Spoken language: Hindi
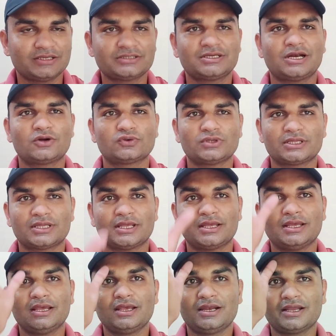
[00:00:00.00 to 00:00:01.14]
स्टार्ट हो जाते
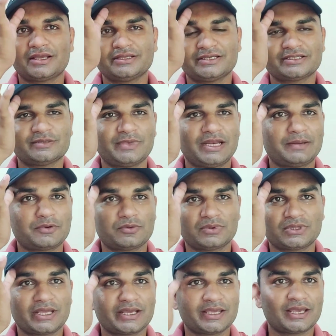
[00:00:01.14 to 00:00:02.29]
हैं लेकिन जैसे मैंने आपको
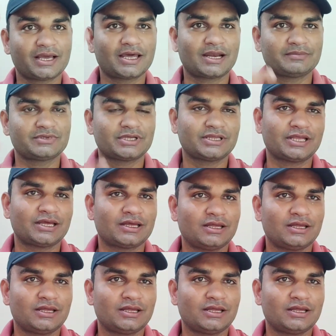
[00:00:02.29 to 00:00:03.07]
बताया कि अगर आप ज़्यादा